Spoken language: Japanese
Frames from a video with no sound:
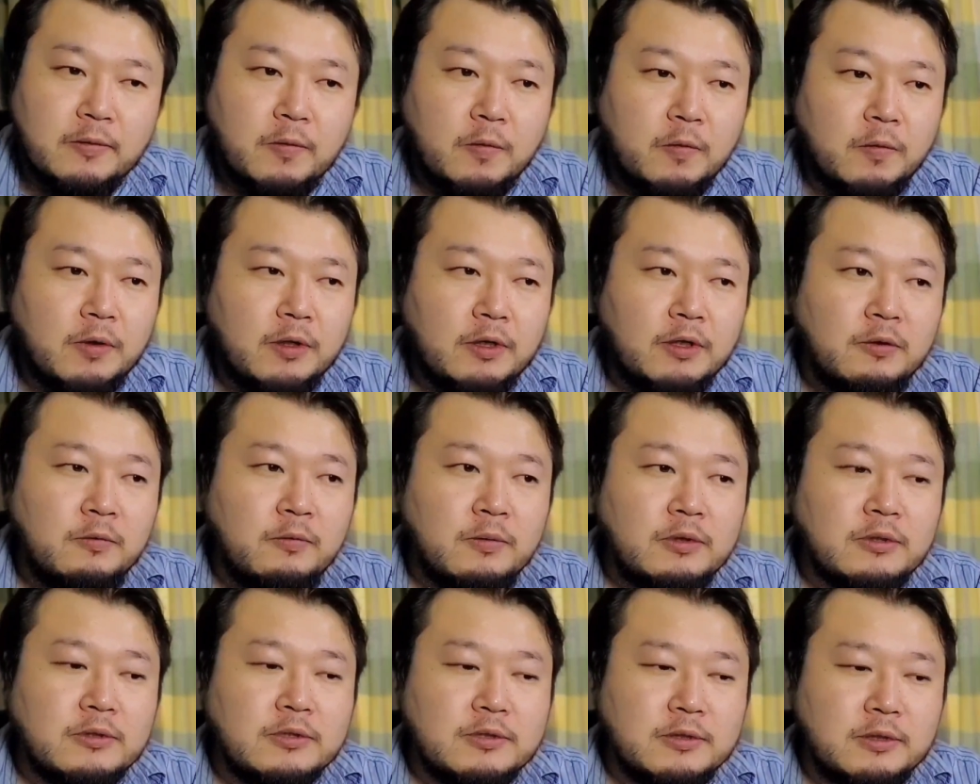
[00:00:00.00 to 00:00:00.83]
ここら辺
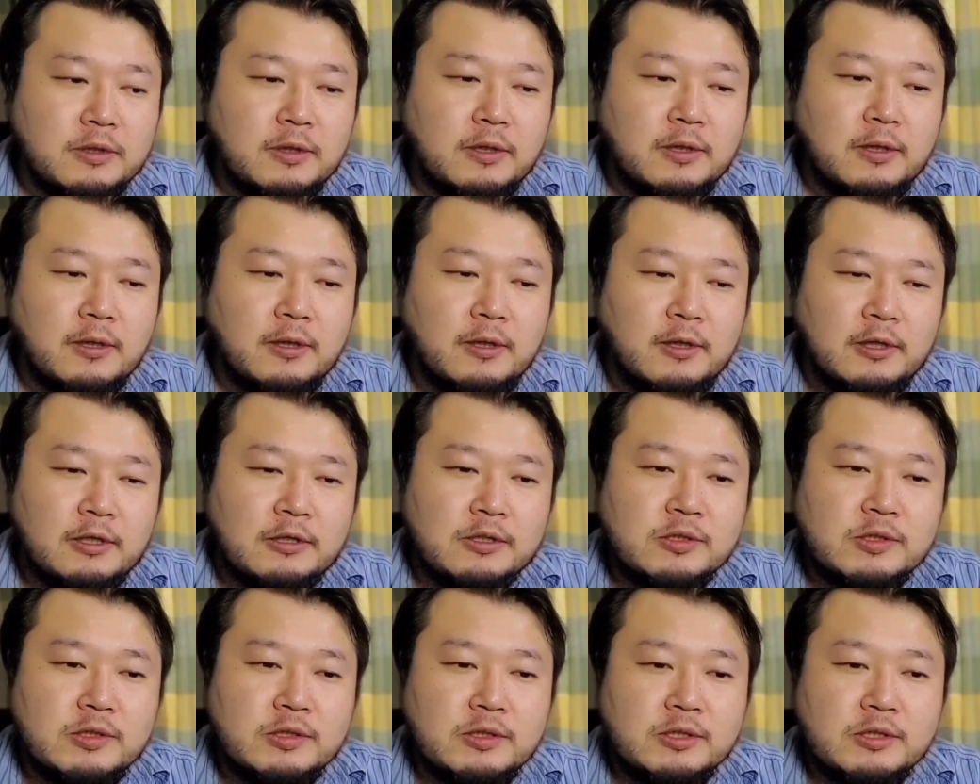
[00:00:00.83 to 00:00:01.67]
はですね、
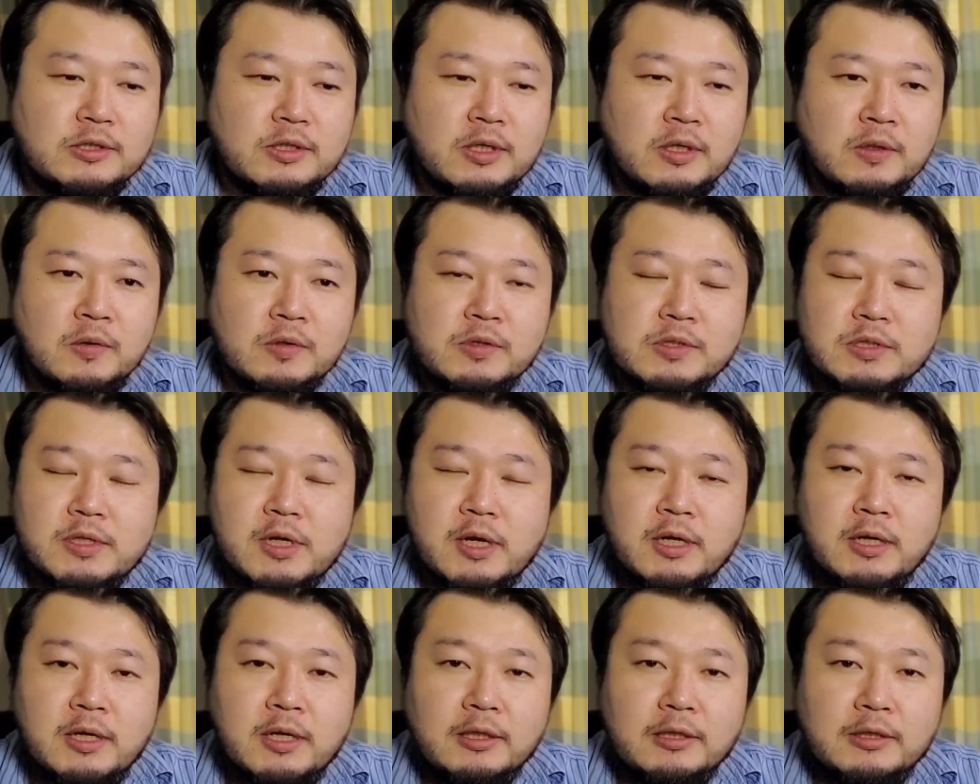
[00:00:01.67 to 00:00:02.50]
実際の
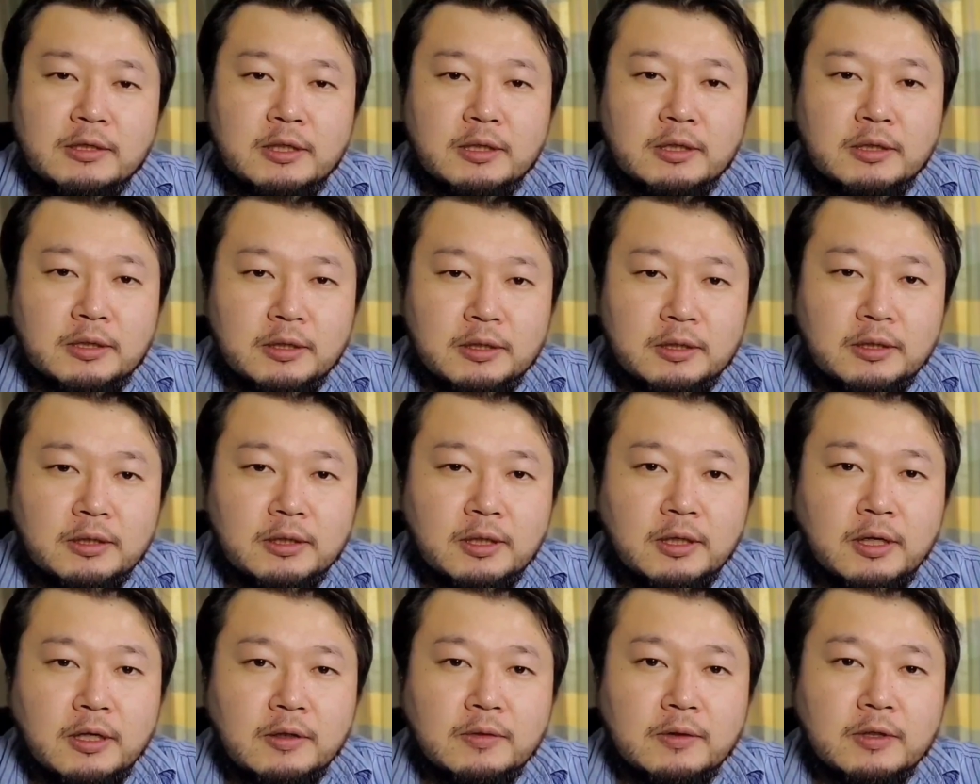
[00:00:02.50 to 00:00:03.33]
使い勝手に
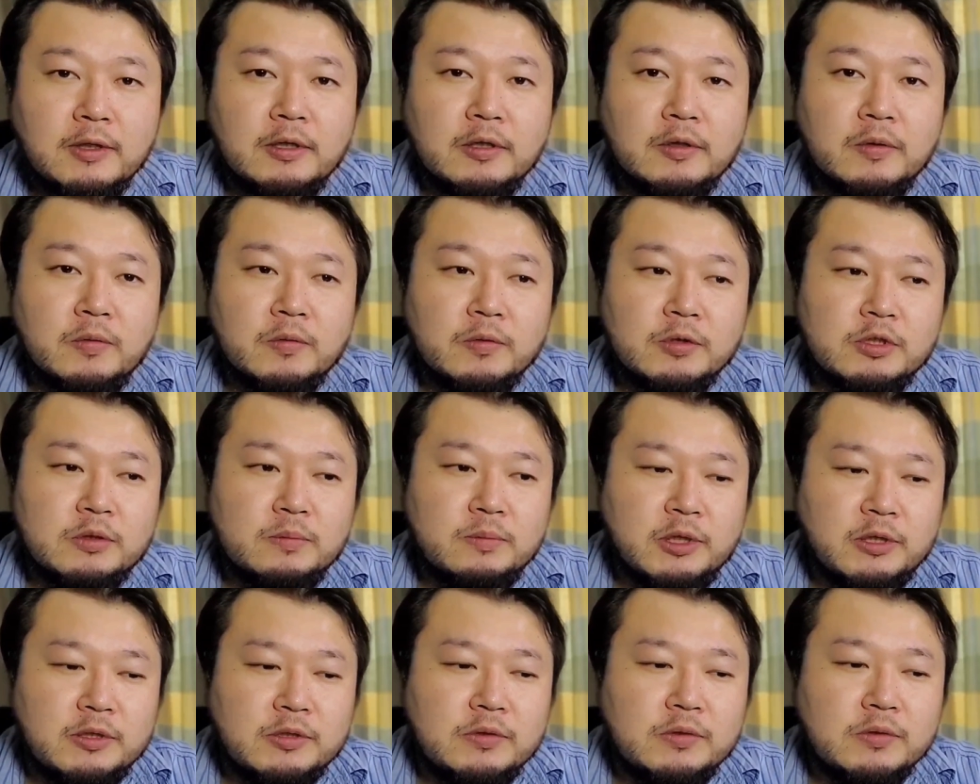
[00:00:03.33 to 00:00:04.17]
長く影響
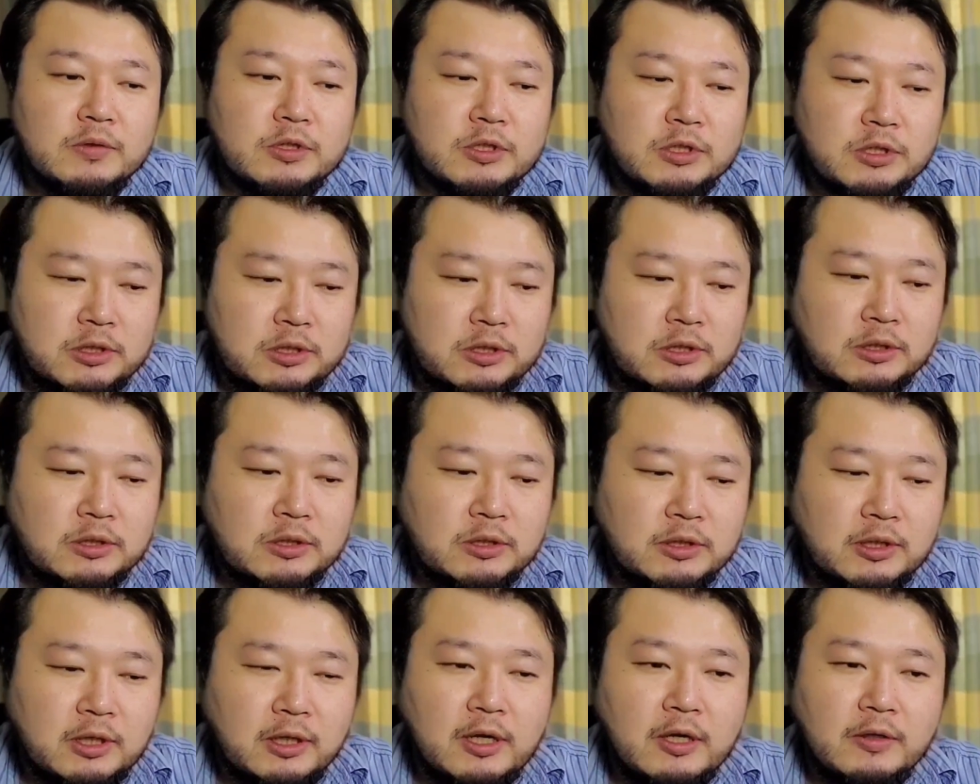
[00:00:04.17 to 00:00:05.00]
します
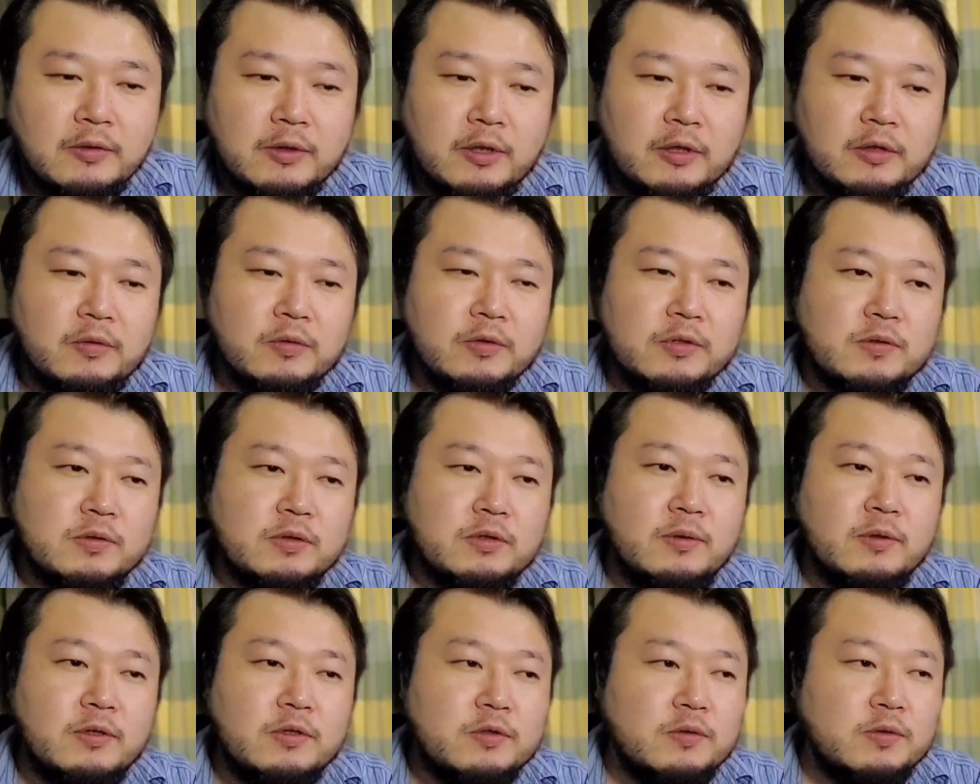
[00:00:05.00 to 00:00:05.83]
し、長く影響するっ
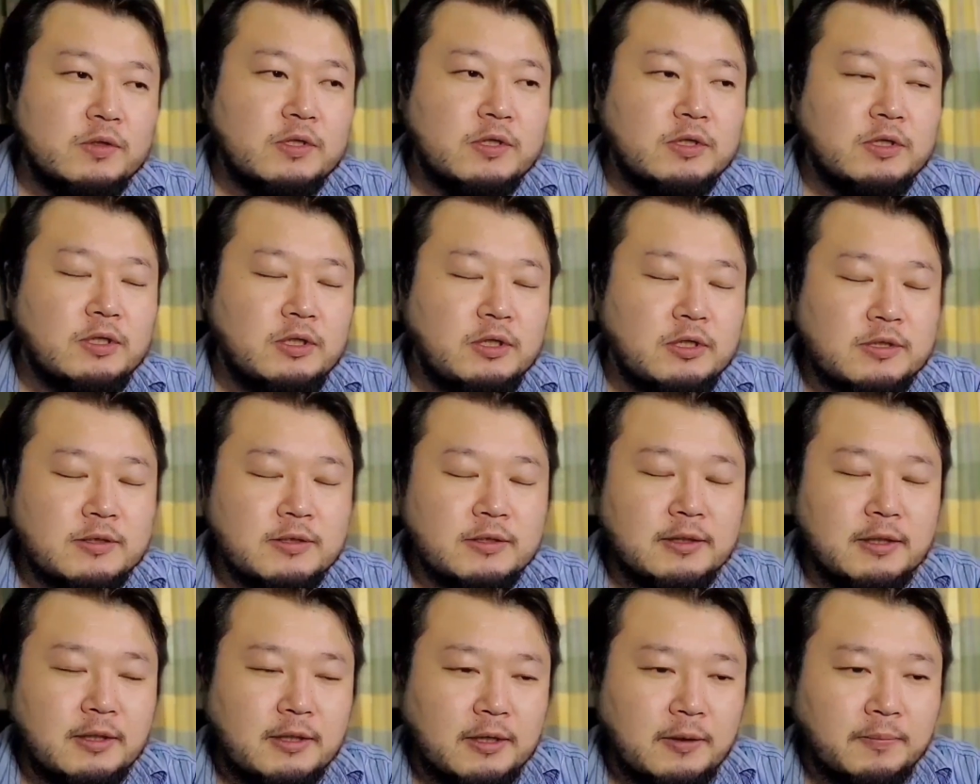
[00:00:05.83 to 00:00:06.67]
ていうのはちょっと先に言い過
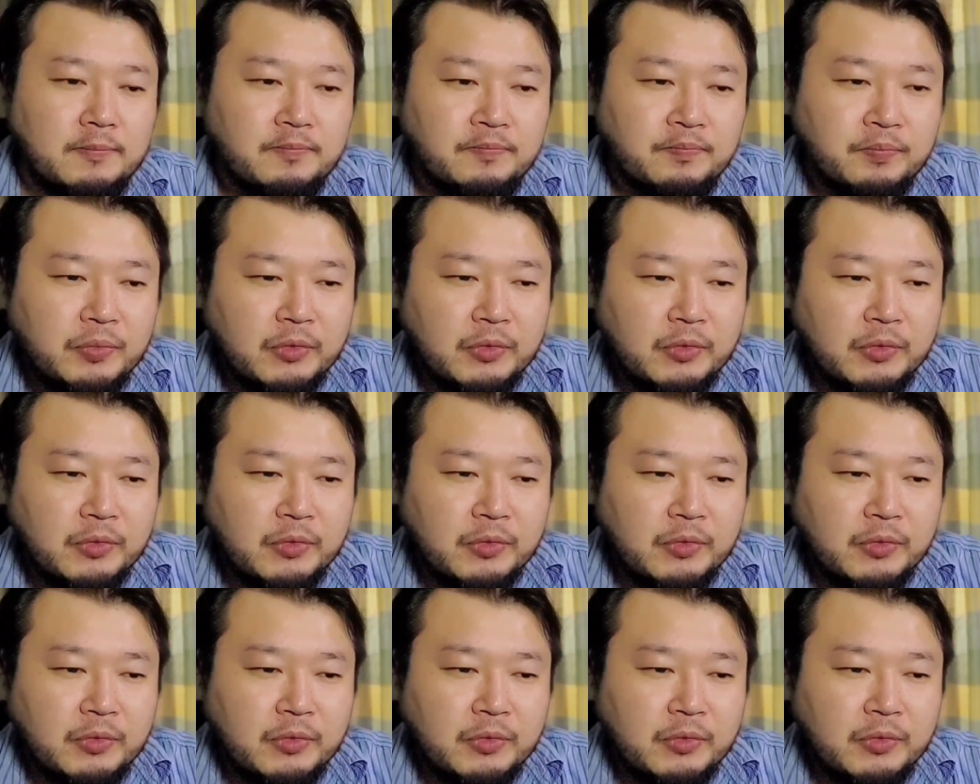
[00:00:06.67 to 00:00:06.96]
ぎたな。